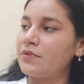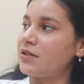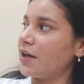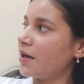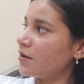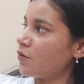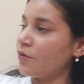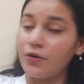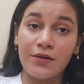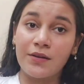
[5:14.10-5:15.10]
stick it
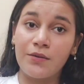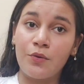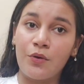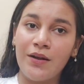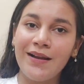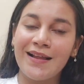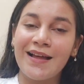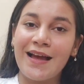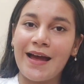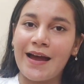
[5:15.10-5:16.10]
ऑन द वॉल
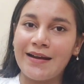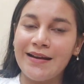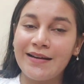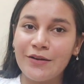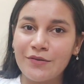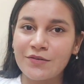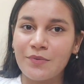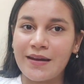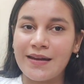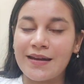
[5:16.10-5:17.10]
एंड इट लुक्स
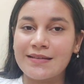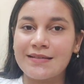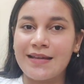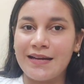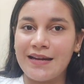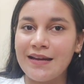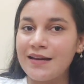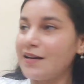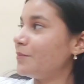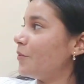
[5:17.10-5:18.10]
वेरी aesthetic
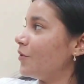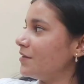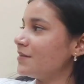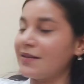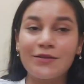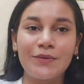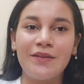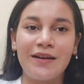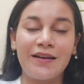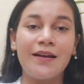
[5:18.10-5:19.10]
बहुत ही ज़्यादा
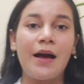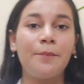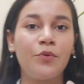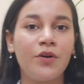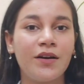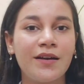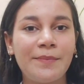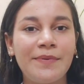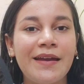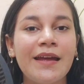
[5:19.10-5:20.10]
सुंदर लगेगा आपको अगर
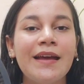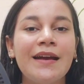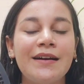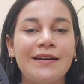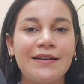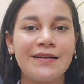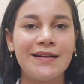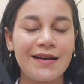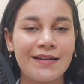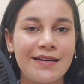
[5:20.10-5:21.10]
अपने
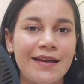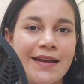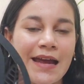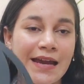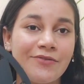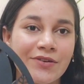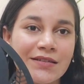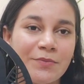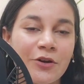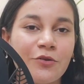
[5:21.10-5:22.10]
घर के एंट्रेंस
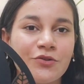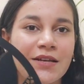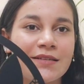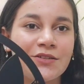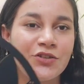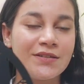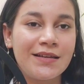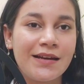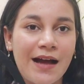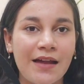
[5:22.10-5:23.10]
पर कुछ ऐसे चीज़ें
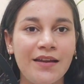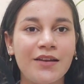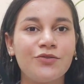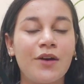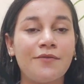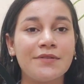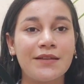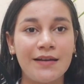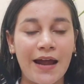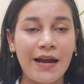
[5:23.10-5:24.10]
लगानी है जो काफ़ी
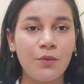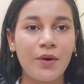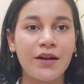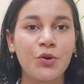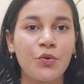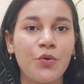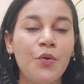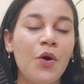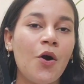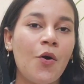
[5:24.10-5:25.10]
ज़्यादा लाइट वेट हो
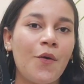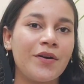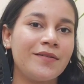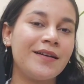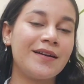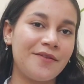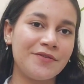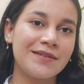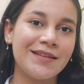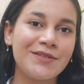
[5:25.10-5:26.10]
और काफ़ी
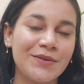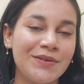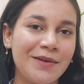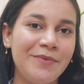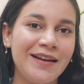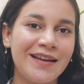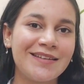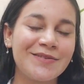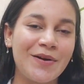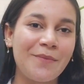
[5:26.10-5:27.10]
ज़्यादा सुंदर भी लगे
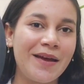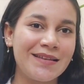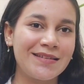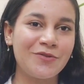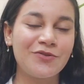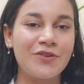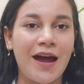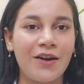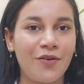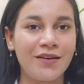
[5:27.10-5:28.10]
सो आप ऐसा कुछ
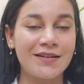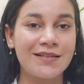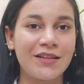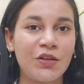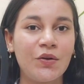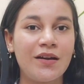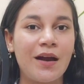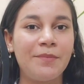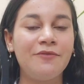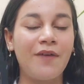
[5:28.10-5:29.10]
ऐड ऑन कर सकते हो अगर
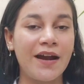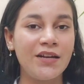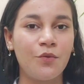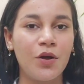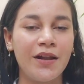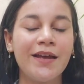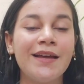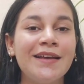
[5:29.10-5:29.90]
आपकी वाइट वॉल है